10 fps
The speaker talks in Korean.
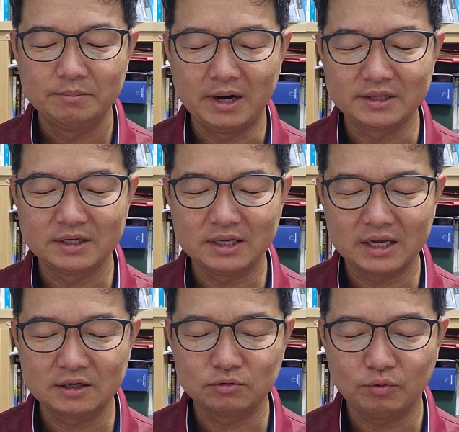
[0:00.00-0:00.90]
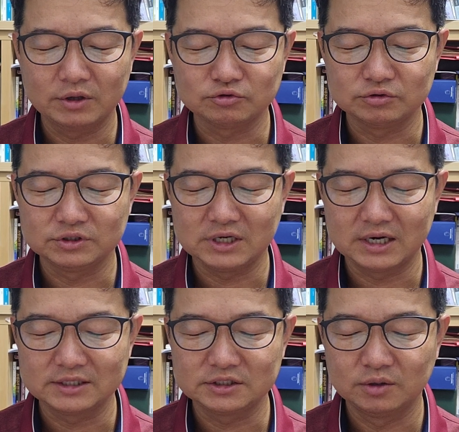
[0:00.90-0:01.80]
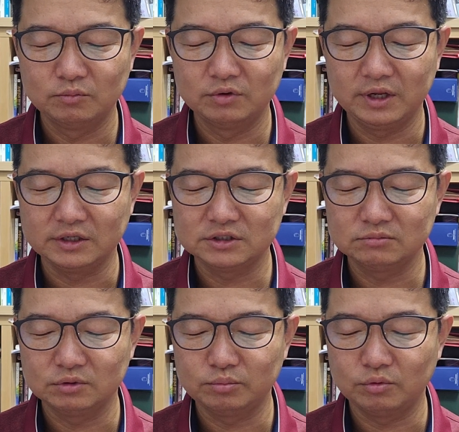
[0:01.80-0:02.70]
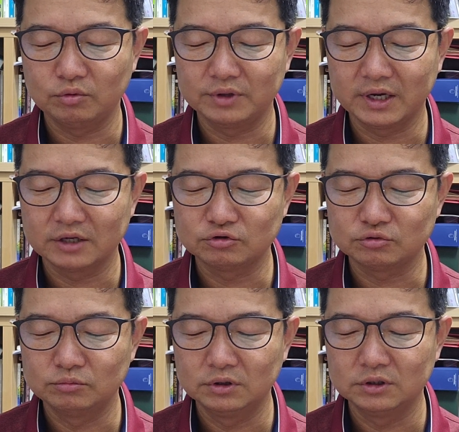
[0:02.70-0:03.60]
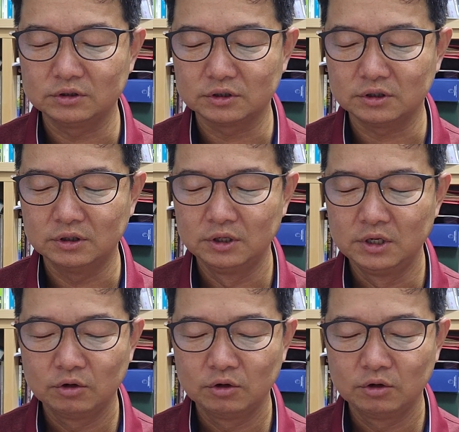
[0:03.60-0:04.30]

만일 나를 도와주는 자가 성문에 있음을 보고 내가 주먹을 들어